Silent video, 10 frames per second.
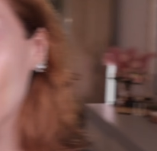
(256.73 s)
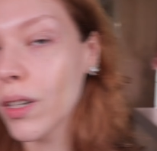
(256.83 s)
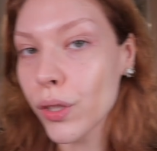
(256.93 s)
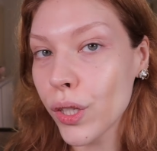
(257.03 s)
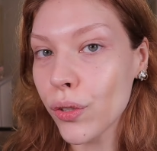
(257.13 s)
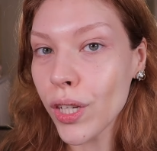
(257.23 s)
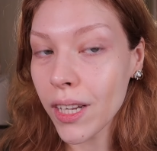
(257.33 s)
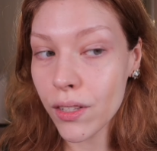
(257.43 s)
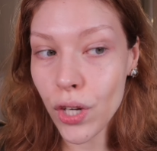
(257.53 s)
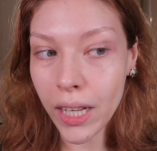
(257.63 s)
Ó, gente,
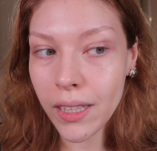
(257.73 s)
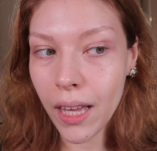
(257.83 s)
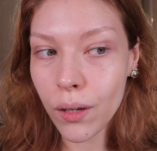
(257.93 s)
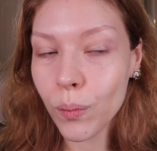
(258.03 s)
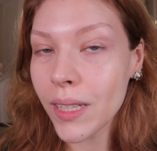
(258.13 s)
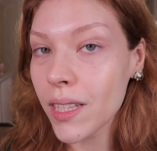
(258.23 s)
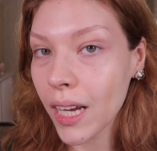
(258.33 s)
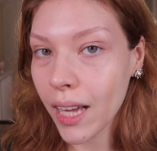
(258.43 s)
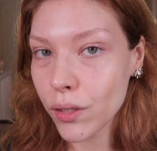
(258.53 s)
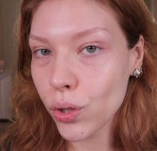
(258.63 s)
elas já deram uma
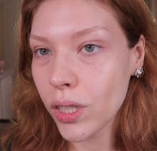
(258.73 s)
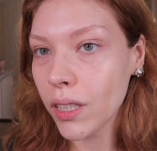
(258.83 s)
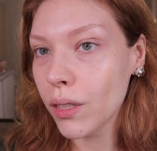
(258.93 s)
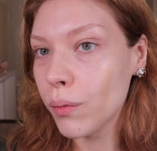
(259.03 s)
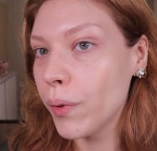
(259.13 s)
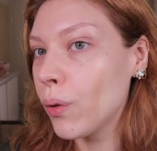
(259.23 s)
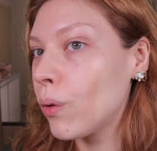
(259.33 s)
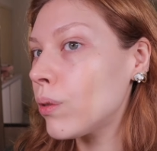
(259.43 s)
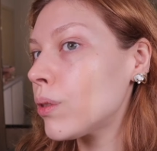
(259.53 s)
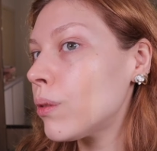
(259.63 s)
secadinha aqui no meu
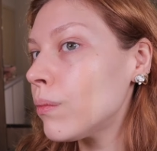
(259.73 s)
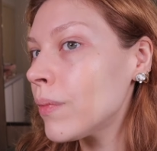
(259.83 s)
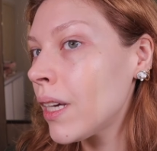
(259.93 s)
rosto.